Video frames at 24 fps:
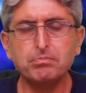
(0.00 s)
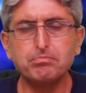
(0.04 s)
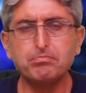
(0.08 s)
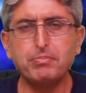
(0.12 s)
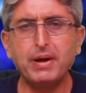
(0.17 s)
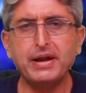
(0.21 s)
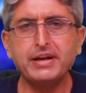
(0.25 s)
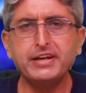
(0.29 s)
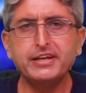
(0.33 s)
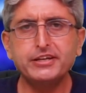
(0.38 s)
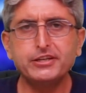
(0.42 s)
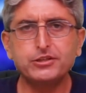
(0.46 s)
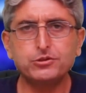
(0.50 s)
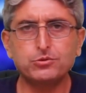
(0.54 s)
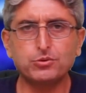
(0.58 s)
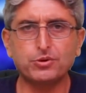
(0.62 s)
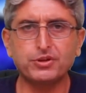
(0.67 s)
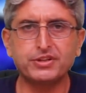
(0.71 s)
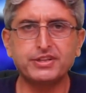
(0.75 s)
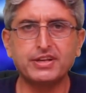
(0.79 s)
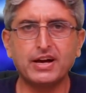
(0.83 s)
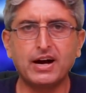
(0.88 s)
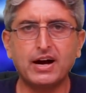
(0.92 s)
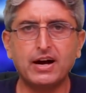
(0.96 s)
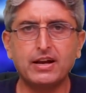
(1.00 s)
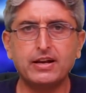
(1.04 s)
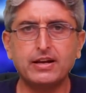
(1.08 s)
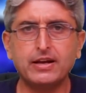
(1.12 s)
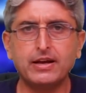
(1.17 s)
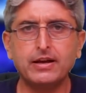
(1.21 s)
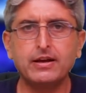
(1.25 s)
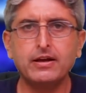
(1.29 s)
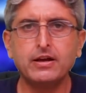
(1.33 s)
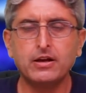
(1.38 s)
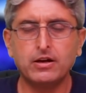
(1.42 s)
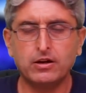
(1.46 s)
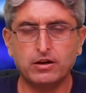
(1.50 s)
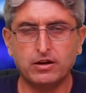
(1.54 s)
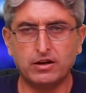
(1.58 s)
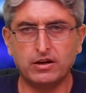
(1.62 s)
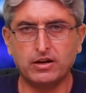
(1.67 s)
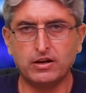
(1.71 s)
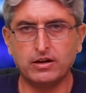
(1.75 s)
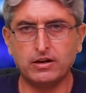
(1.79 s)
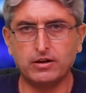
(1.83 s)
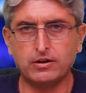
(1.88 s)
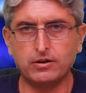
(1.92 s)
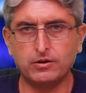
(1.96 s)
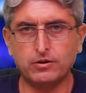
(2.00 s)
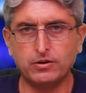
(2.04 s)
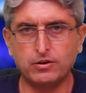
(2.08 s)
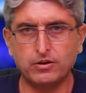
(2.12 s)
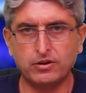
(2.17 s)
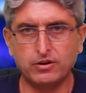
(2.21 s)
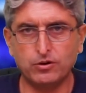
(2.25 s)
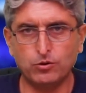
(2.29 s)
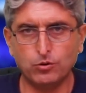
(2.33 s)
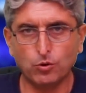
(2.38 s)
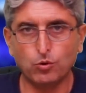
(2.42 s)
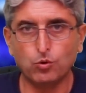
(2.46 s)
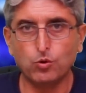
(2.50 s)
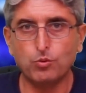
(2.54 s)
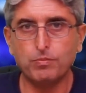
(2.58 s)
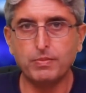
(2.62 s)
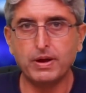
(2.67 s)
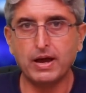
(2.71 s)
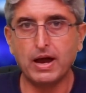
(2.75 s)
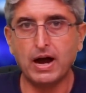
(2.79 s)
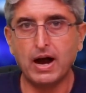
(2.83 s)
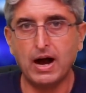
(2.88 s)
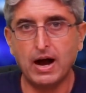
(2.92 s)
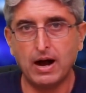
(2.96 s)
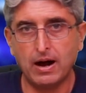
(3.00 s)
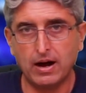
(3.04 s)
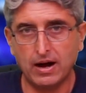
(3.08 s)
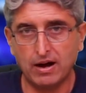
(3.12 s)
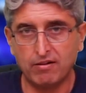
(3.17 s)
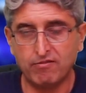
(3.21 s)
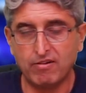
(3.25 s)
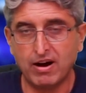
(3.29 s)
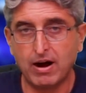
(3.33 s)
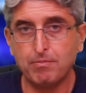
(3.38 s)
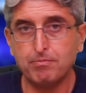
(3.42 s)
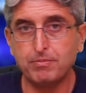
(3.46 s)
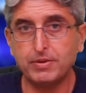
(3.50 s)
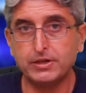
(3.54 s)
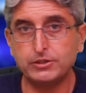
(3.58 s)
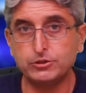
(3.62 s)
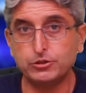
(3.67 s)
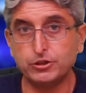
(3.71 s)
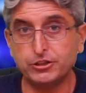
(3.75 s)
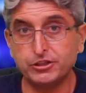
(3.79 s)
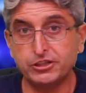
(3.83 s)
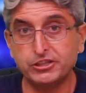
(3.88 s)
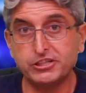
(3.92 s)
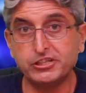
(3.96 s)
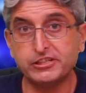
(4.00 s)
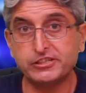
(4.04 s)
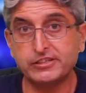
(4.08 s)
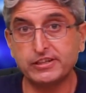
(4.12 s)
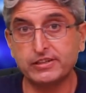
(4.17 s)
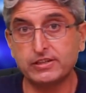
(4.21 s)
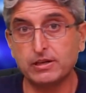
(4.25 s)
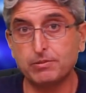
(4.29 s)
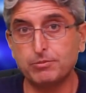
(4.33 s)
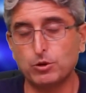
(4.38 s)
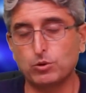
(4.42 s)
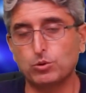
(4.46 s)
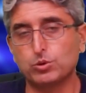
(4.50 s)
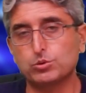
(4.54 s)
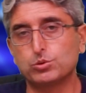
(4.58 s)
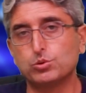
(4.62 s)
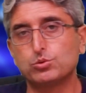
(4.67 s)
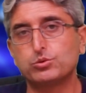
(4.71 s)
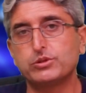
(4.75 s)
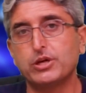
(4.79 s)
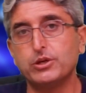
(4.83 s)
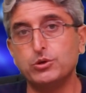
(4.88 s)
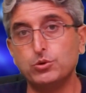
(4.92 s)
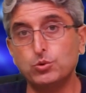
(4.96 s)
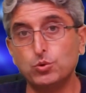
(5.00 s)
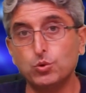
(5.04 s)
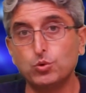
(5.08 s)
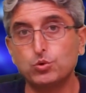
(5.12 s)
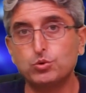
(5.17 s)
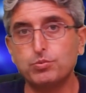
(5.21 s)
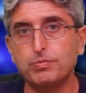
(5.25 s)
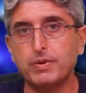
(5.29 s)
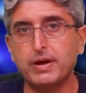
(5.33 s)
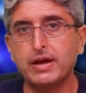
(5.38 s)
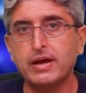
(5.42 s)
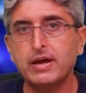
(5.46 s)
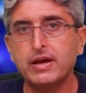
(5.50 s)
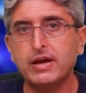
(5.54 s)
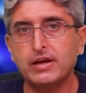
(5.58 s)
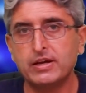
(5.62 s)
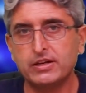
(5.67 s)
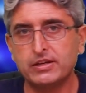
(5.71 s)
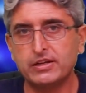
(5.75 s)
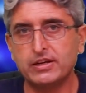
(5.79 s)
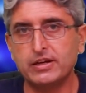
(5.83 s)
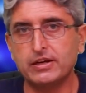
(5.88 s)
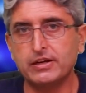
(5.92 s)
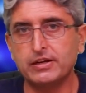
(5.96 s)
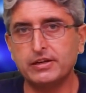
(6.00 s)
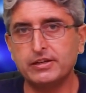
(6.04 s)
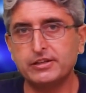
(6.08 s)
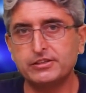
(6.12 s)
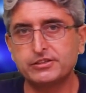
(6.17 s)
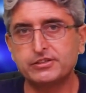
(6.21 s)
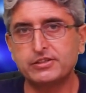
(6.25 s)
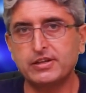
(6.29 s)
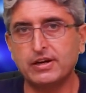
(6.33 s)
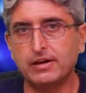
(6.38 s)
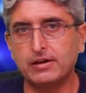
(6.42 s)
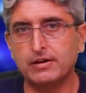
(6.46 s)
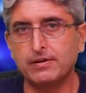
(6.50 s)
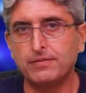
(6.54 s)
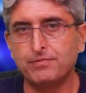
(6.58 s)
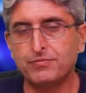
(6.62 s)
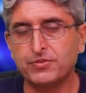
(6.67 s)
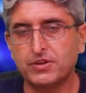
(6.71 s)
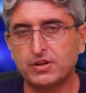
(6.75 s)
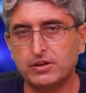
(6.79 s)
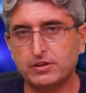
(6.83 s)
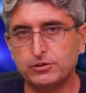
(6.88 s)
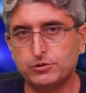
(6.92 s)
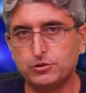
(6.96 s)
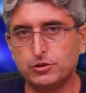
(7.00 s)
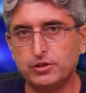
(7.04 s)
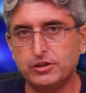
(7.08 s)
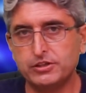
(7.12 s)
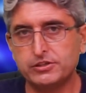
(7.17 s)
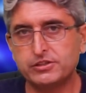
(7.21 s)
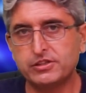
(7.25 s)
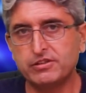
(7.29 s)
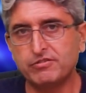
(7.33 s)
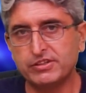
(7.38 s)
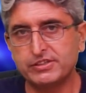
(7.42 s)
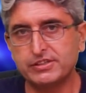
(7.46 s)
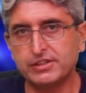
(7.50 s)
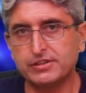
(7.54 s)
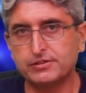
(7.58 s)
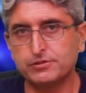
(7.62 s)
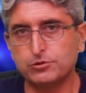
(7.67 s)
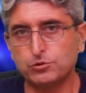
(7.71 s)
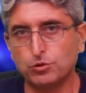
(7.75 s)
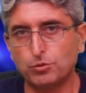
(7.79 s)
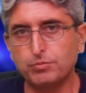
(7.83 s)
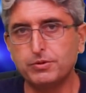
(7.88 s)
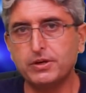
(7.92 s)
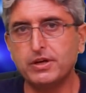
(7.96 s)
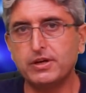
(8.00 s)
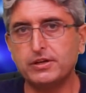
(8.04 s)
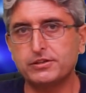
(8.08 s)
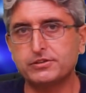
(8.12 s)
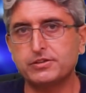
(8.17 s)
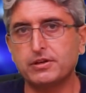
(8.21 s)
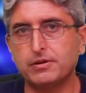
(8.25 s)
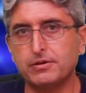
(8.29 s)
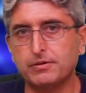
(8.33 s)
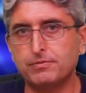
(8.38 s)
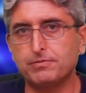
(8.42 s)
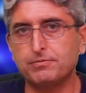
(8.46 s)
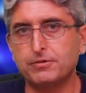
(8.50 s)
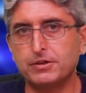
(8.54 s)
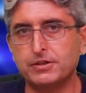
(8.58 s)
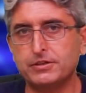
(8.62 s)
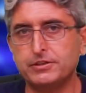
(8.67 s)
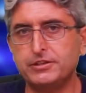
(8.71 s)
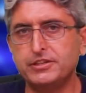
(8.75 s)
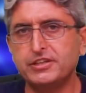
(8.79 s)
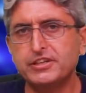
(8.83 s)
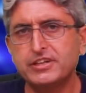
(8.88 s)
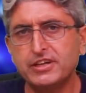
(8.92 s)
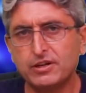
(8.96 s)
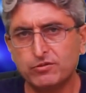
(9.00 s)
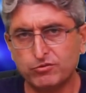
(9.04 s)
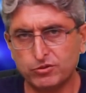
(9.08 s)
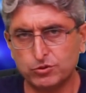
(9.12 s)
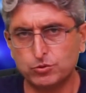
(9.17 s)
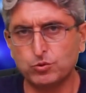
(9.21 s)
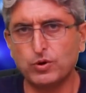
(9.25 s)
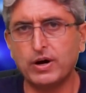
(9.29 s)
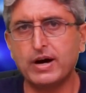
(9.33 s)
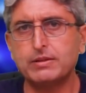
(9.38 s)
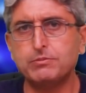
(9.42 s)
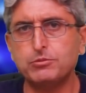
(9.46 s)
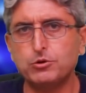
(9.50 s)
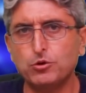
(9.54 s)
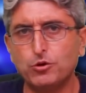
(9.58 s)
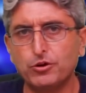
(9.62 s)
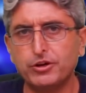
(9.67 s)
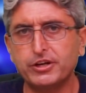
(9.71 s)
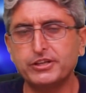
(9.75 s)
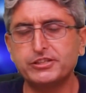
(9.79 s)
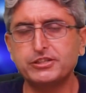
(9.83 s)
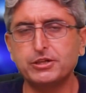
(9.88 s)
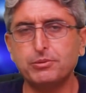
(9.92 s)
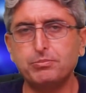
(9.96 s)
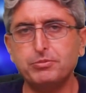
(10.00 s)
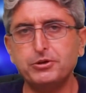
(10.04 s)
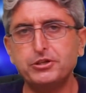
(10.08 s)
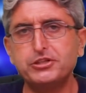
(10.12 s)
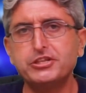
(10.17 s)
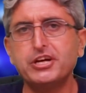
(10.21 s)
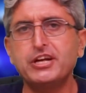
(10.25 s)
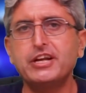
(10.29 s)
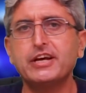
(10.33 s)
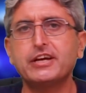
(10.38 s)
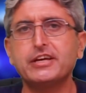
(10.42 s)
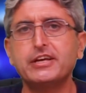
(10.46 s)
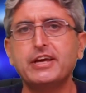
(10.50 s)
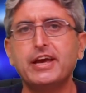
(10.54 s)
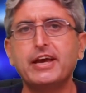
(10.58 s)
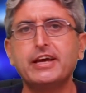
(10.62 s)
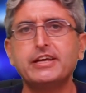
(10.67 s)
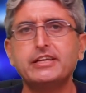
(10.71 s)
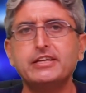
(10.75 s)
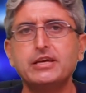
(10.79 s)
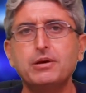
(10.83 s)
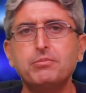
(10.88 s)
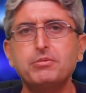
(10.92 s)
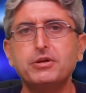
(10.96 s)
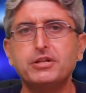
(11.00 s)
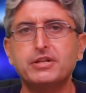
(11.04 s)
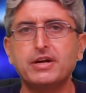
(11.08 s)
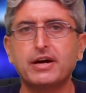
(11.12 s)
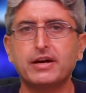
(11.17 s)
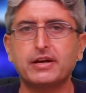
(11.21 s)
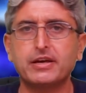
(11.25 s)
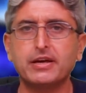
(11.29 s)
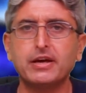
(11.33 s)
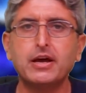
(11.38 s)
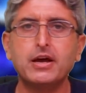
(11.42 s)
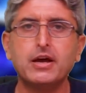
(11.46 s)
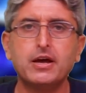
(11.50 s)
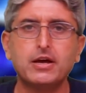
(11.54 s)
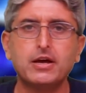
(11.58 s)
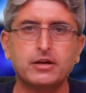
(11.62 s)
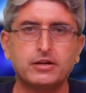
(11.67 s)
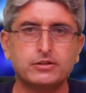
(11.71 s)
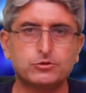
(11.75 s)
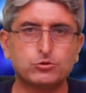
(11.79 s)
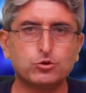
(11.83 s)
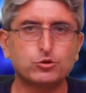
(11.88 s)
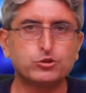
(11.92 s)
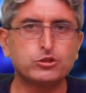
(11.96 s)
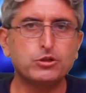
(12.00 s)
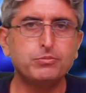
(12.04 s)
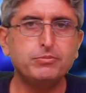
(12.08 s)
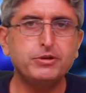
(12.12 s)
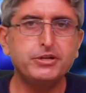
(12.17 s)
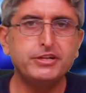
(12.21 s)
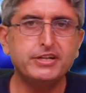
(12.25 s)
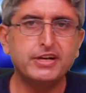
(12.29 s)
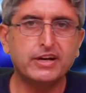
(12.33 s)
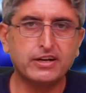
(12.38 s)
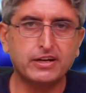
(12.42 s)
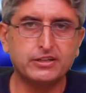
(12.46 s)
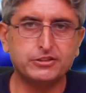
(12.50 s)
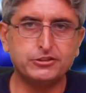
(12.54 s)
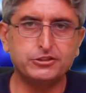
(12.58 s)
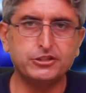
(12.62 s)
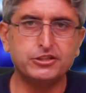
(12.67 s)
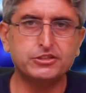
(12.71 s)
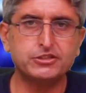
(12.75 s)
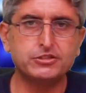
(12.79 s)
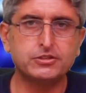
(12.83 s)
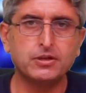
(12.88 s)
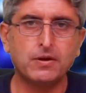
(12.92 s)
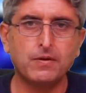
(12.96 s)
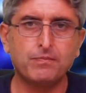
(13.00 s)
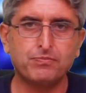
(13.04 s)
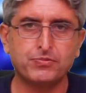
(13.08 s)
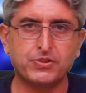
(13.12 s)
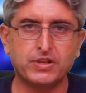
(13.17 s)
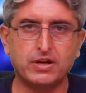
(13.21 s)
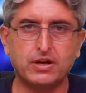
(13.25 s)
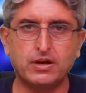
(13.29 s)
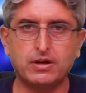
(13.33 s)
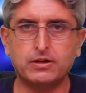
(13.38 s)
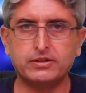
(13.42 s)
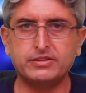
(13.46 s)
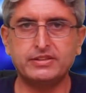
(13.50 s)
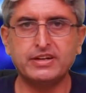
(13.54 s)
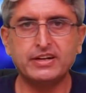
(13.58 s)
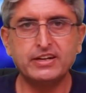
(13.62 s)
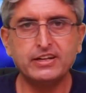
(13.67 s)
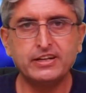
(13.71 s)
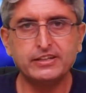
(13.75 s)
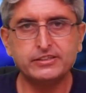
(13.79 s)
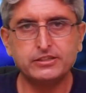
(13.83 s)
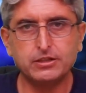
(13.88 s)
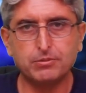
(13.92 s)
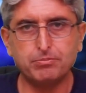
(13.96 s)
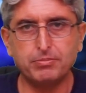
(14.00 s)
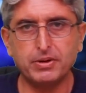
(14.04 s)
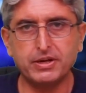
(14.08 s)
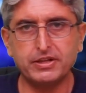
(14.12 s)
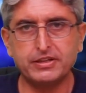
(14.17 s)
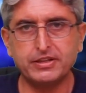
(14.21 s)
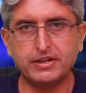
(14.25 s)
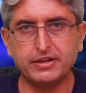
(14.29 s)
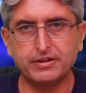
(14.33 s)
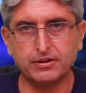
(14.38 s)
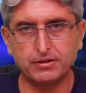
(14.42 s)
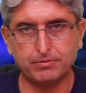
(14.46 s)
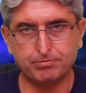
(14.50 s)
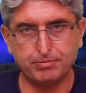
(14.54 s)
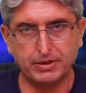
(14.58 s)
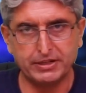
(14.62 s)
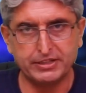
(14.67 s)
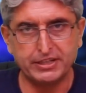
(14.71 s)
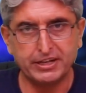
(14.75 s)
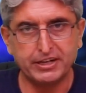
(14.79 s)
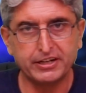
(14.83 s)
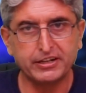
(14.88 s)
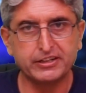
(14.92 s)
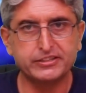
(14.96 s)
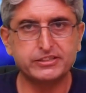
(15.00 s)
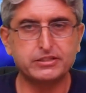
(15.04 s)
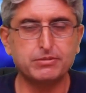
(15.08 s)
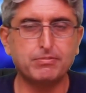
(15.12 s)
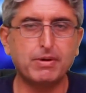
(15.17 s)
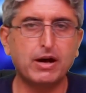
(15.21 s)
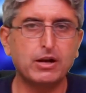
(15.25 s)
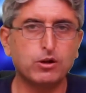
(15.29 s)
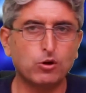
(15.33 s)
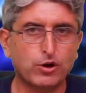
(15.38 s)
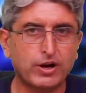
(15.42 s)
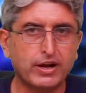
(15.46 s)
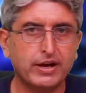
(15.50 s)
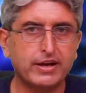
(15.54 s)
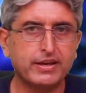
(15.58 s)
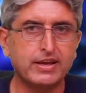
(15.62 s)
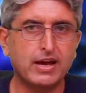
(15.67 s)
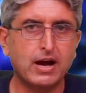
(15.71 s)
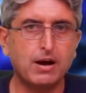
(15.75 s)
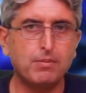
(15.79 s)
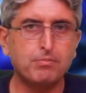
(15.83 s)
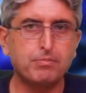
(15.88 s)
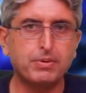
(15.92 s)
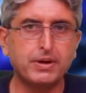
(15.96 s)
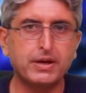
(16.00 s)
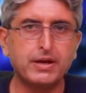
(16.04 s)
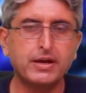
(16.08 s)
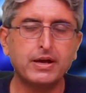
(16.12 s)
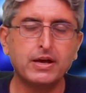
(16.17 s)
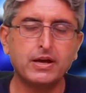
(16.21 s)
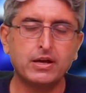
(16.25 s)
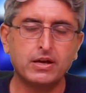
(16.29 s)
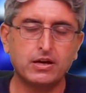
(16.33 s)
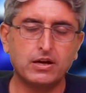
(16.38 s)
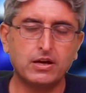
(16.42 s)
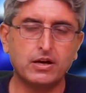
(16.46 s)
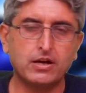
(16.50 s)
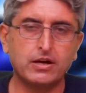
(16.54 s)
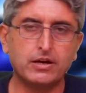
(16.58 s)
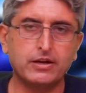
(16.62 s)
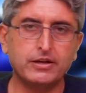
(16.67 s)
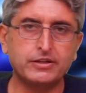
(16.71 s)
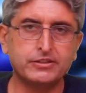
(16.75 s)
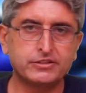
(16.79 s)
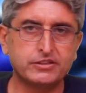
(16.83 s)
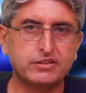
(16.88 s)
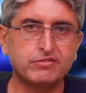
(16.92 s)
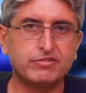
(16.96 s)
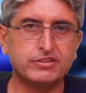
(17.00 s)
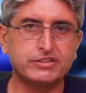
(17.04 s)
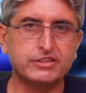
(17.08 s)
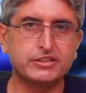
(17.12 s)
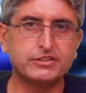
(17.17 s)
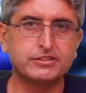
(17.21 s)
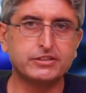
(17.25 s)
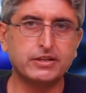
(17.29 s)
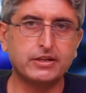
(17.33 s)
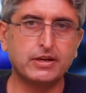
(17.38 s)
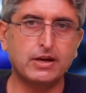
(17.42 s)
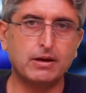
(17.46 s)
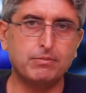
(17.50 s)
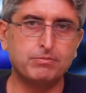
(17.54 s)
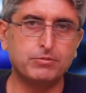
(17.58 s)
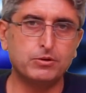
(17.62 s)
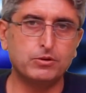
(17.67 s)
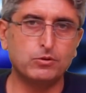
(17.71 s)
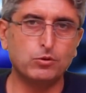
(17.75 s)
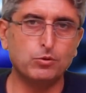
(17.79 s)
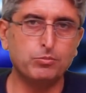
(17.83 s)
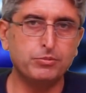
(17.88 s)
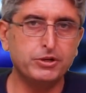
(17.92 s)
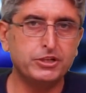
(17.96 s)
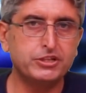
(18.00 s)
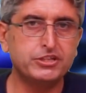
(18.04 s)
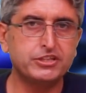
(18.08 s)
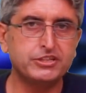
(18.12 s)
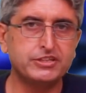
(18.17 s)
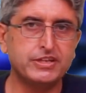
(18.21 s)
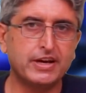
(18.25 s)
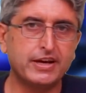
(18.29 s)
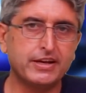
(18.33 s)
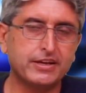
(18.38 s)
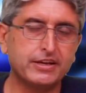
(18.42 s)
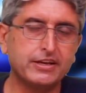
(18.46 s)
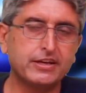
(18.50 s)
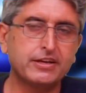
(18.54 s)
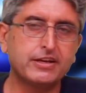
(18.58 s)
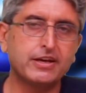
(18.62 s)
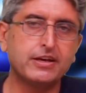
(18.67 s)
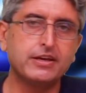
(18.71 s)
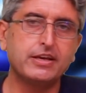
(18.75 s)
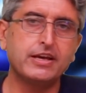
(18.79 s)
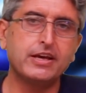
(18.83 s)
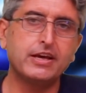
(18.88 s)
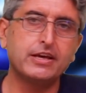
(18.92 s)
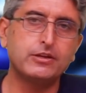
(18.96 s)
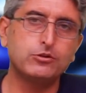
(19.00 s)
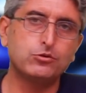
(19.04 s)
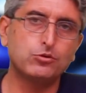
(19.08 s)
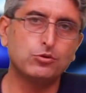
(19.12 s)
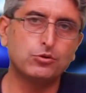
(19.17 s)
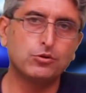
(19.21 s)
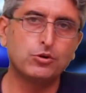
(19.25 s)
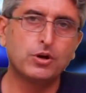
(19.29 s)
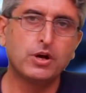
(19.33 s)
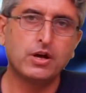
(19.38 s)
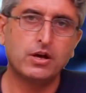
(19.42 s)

पैनिक की सूरत हाल है आ, लोगों में आवाम में निजी सतह पर खसूस यूथ में ये इसका इसकी वजह जो भी है इसके दीगर वजूहत भी होंगे इसके पीछे लेकिन एक ये भी था कि सोशल मीडिया का जिस दरले से बेदर बेदरी इस्तेमाल हो रहा है यहाँ पे इसकी वजह से अब उम्मीद की जाएगी कि ये जो